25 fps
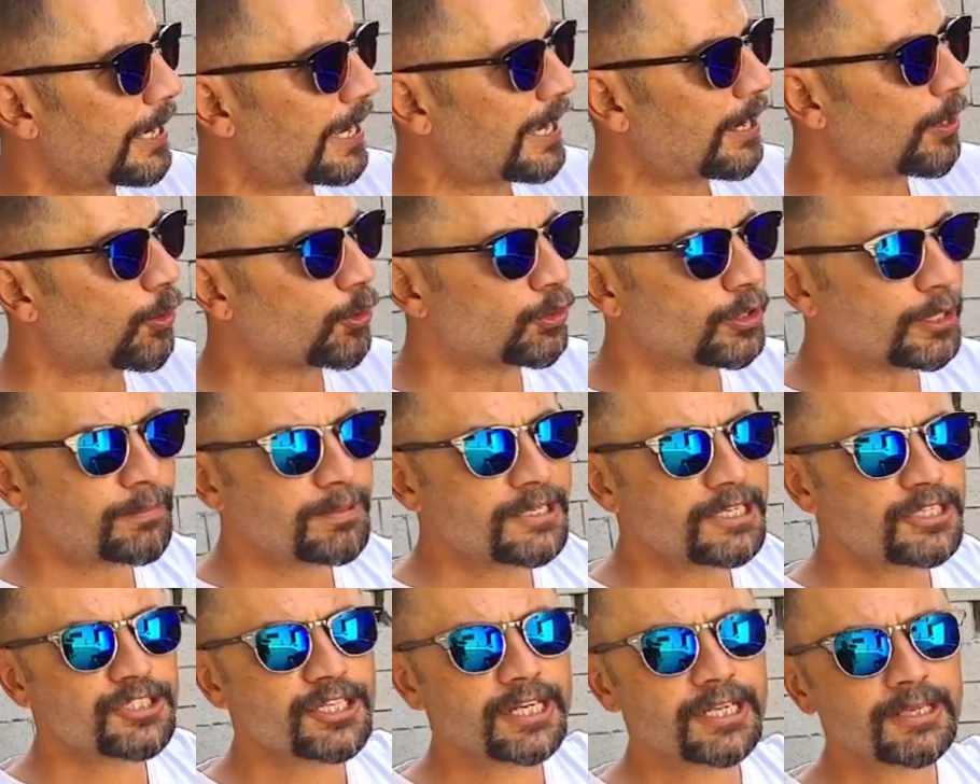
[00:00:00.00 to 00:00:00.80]

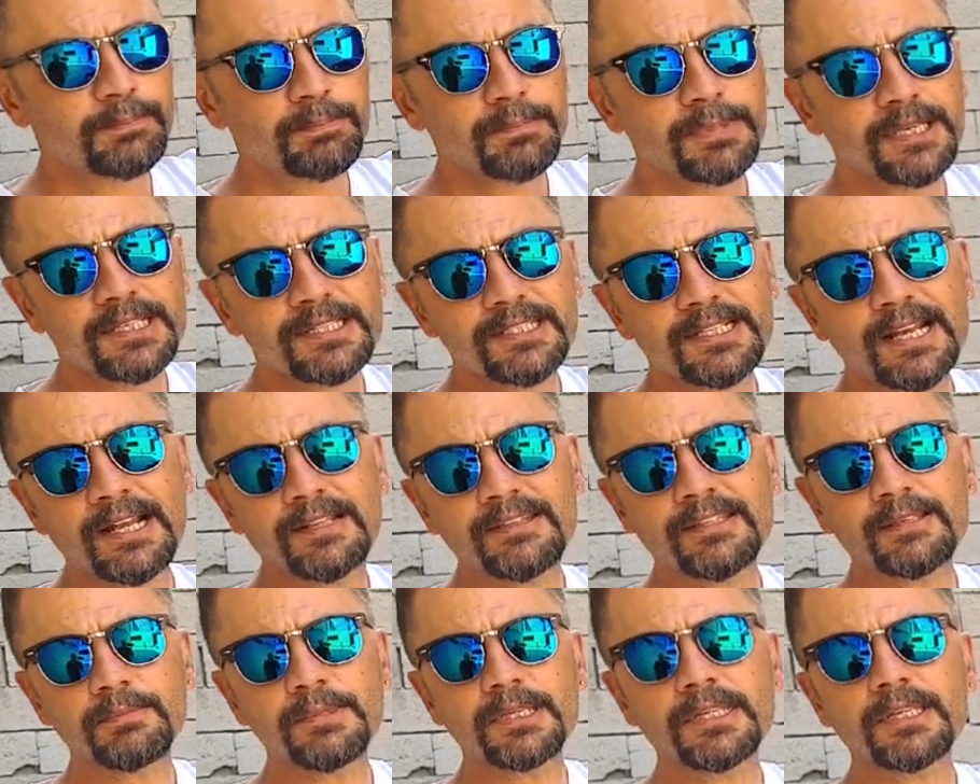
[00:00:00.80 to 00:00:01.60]
Olabilecek 1
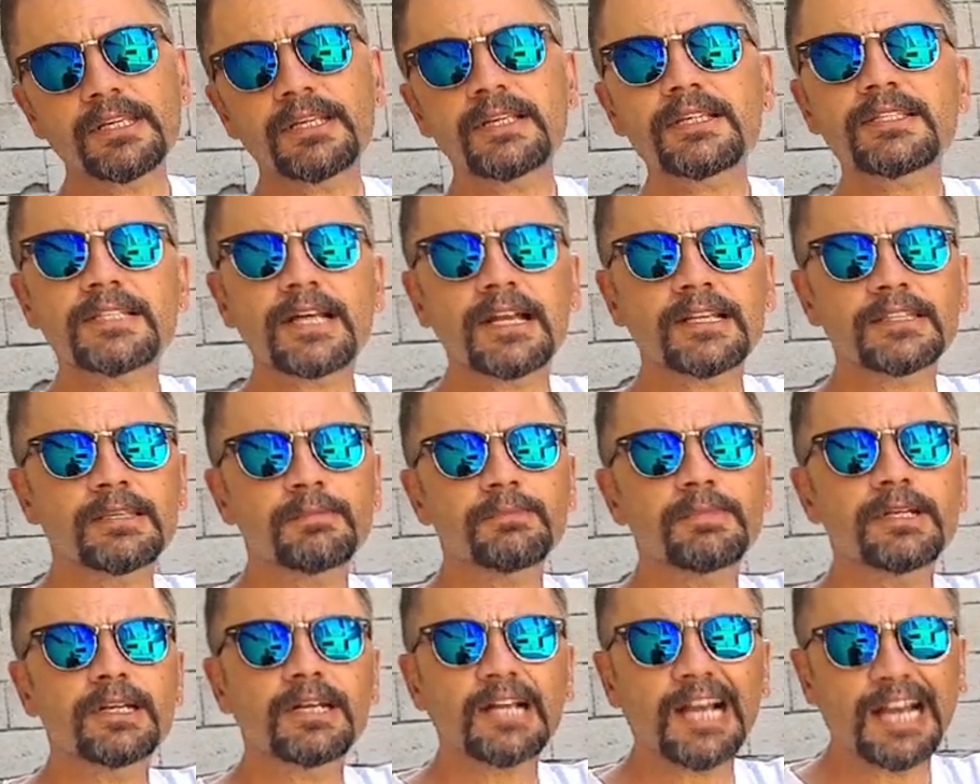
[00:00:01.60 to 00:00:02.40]
santimlik, 2
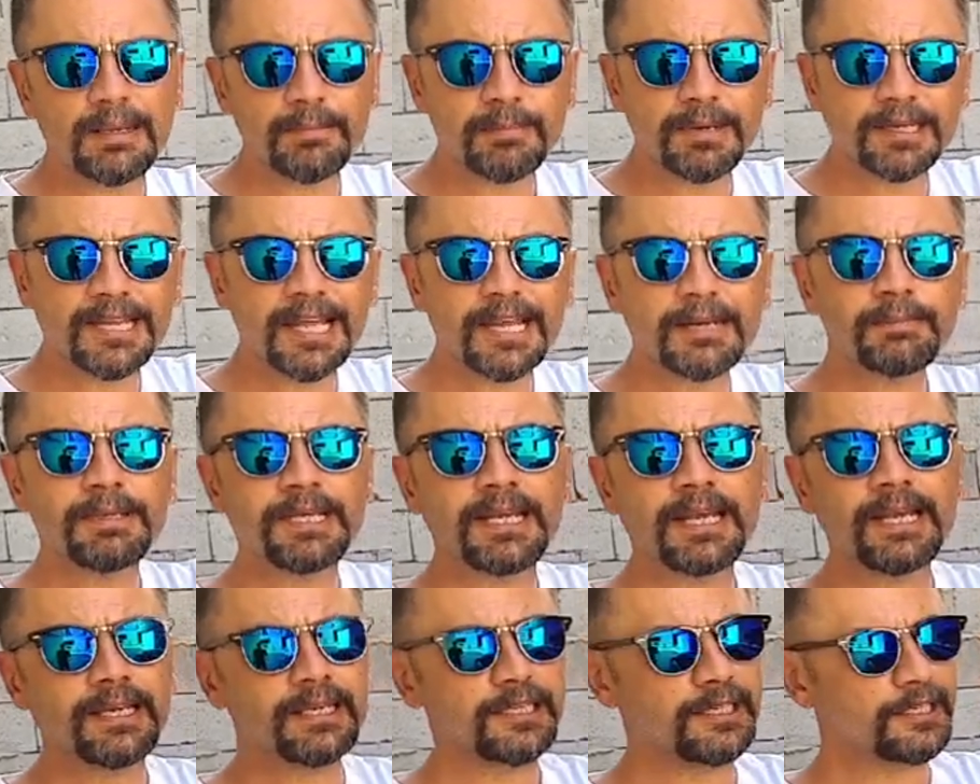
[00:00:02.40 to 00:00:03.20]
santimlik kaymalar
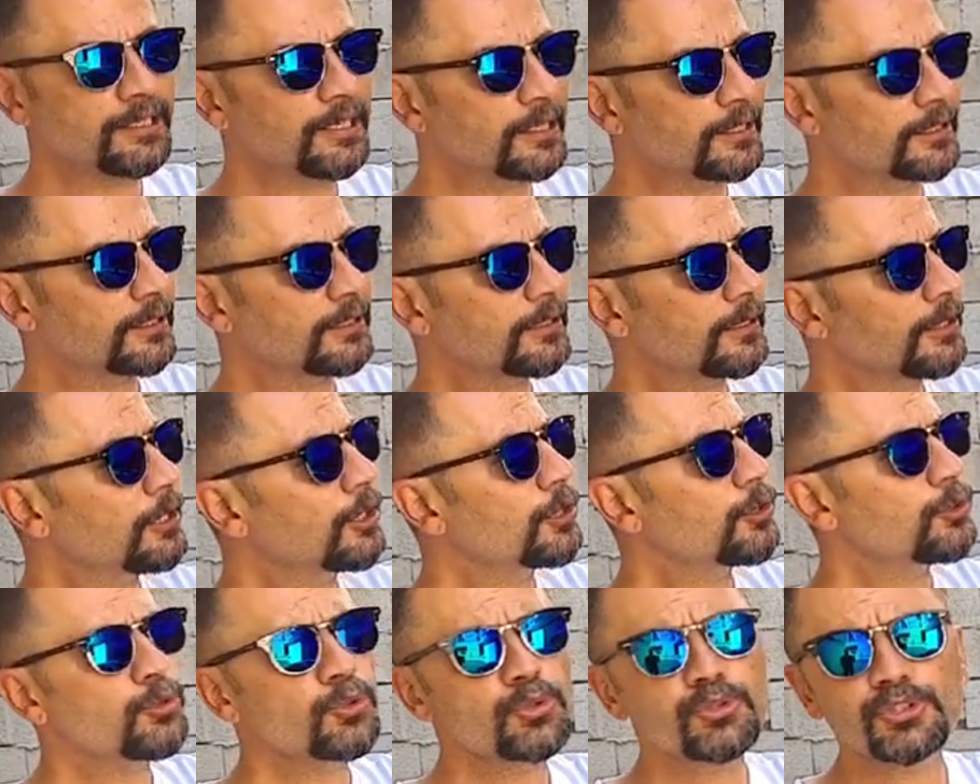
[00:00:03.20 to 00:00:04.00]
bile inanın
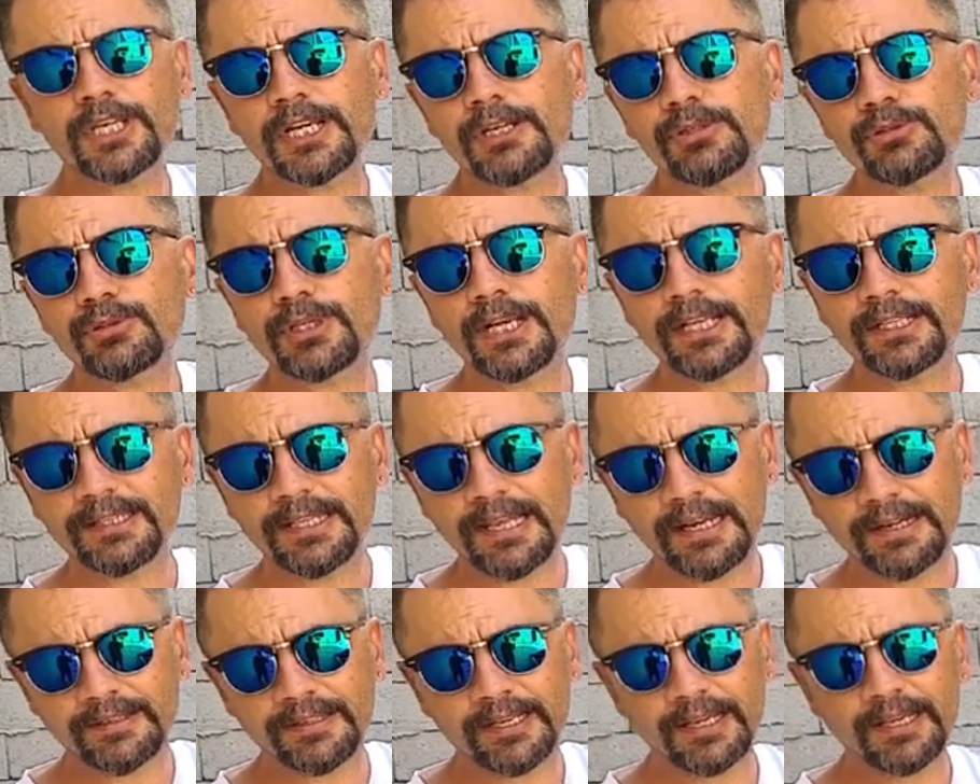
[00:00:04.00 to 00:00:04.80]
yüksek
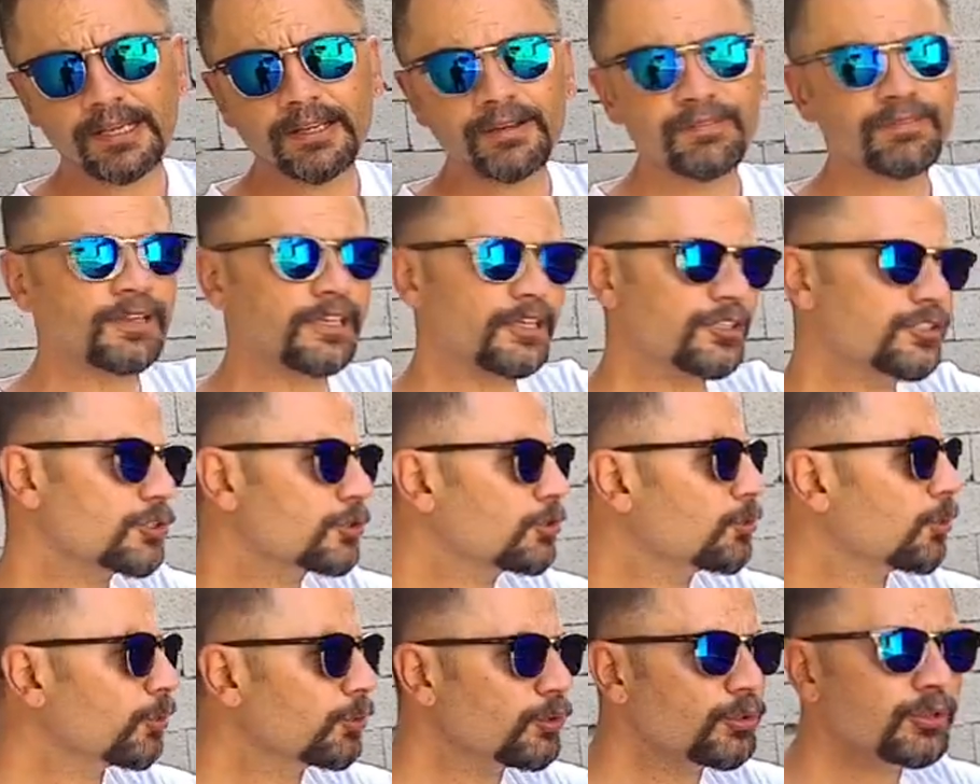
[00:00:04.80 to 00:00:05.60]
süratlerde ve içi
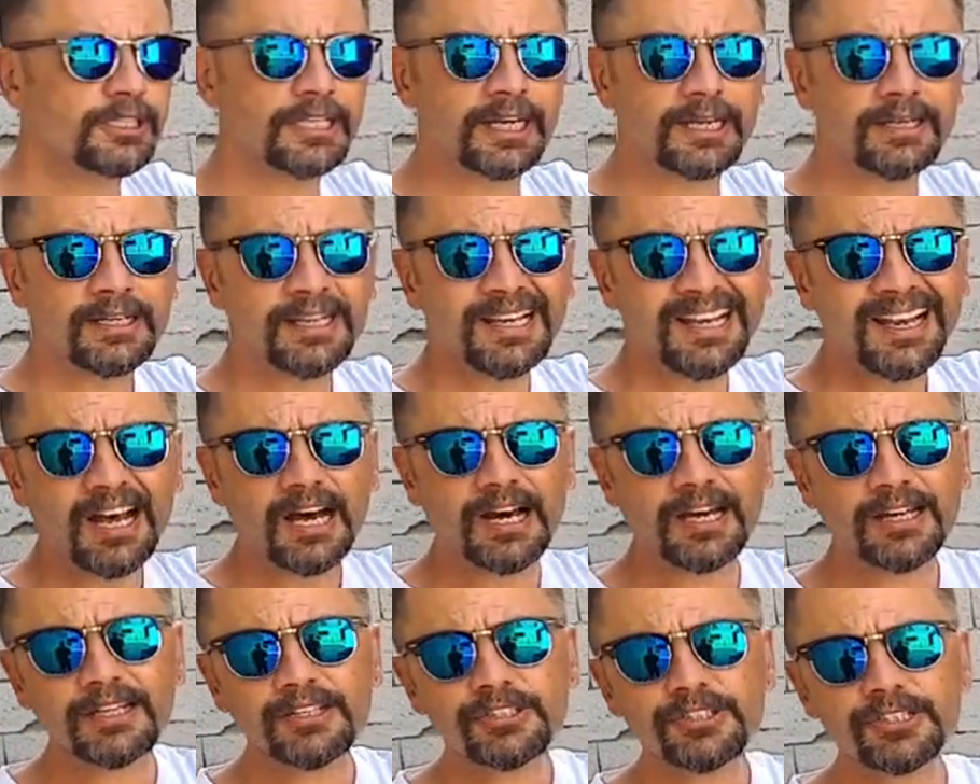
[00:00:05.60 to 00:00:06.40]
doluyken
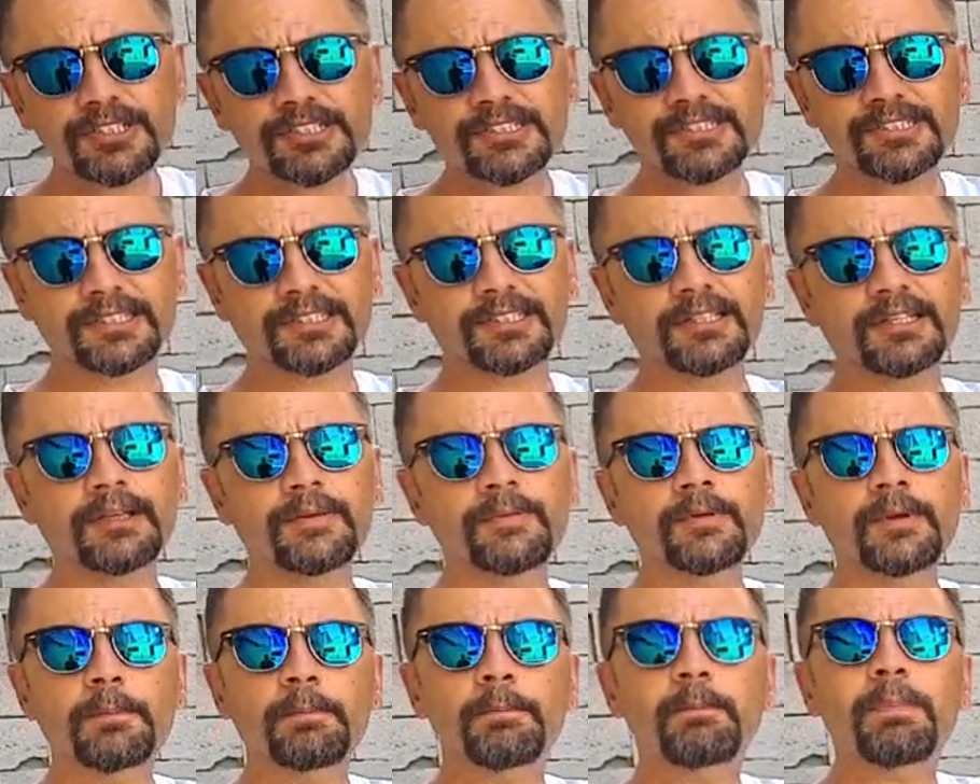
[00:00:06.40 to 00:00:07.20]
aracınızın
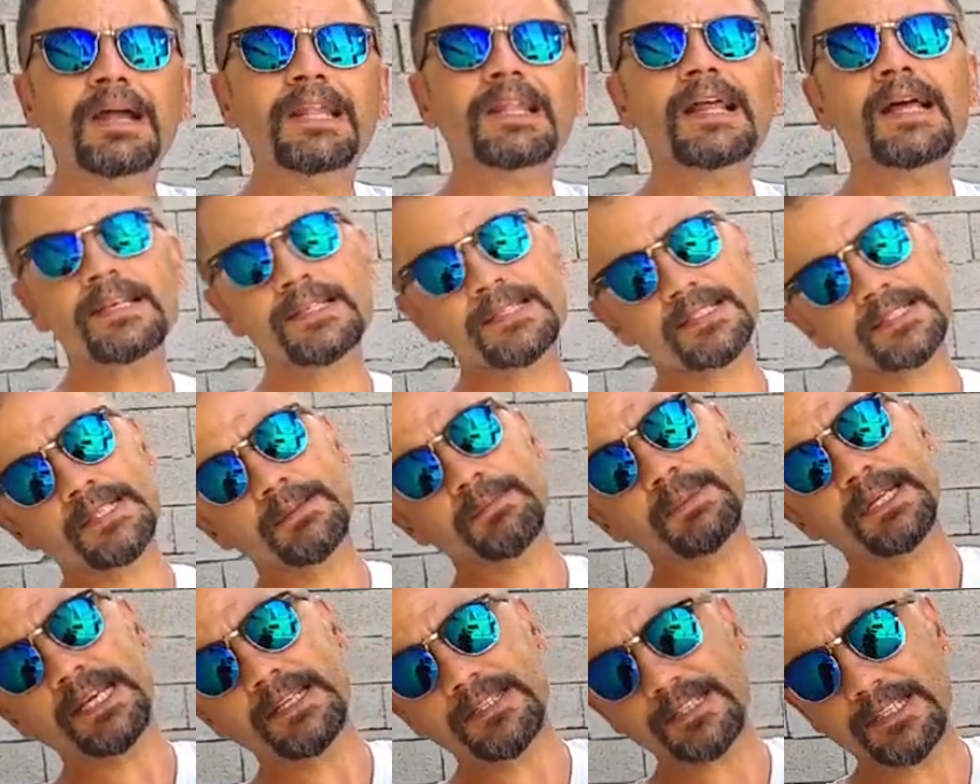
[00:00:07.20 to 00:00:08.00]
balansını
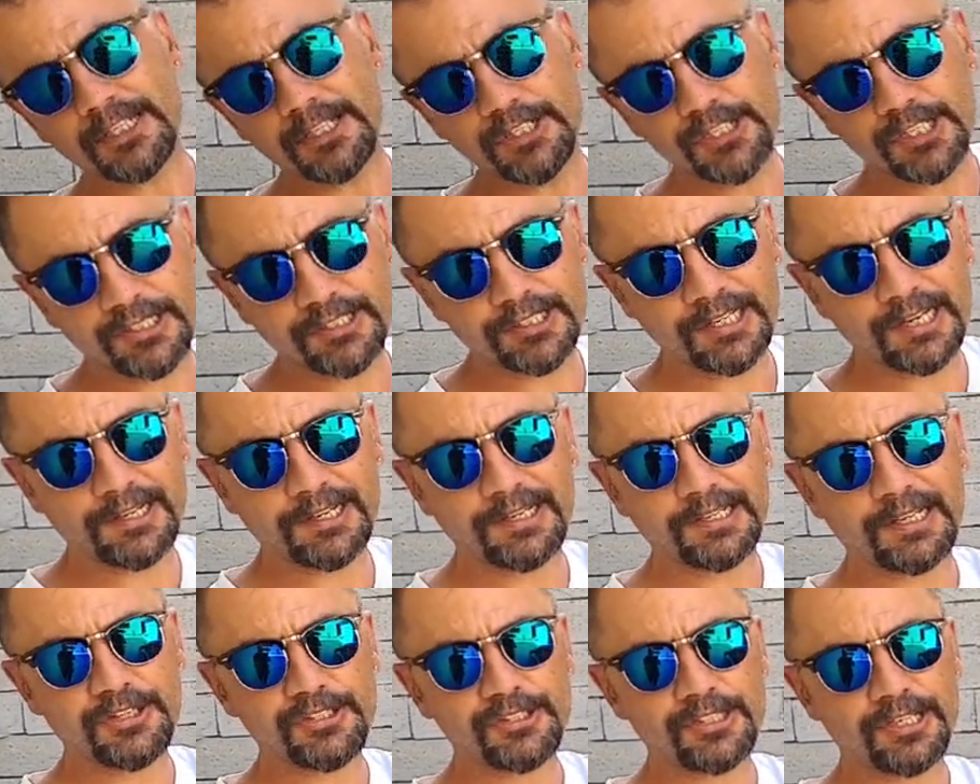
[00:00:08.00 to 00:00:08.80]
bile etkileyecektir
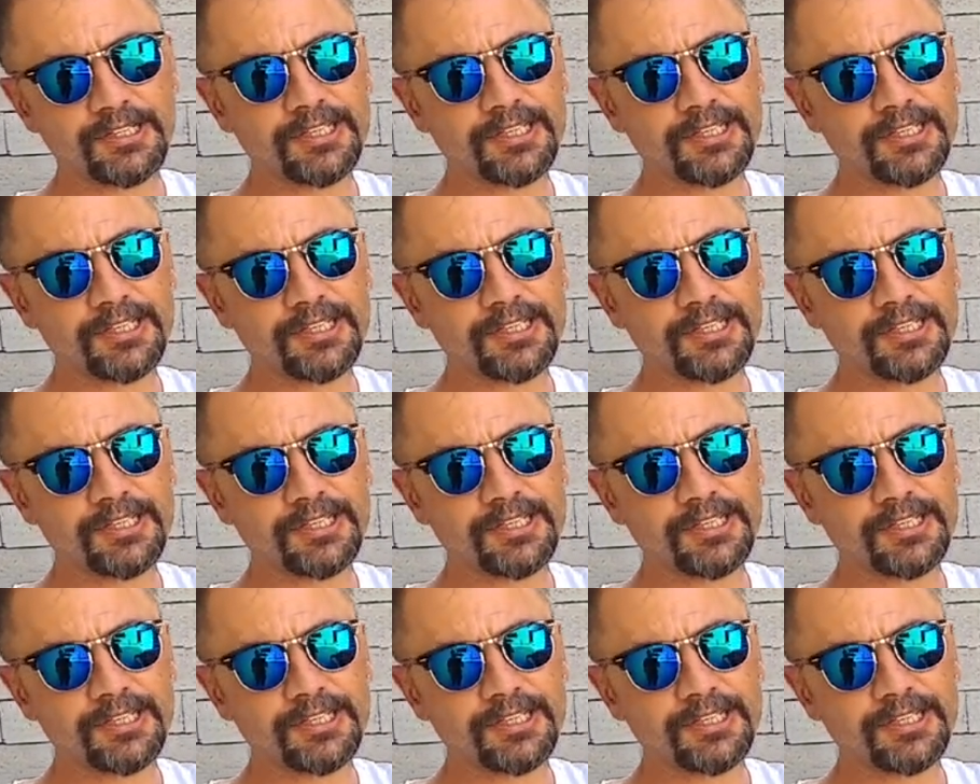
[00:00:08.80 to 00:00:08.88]
arkadaşlar.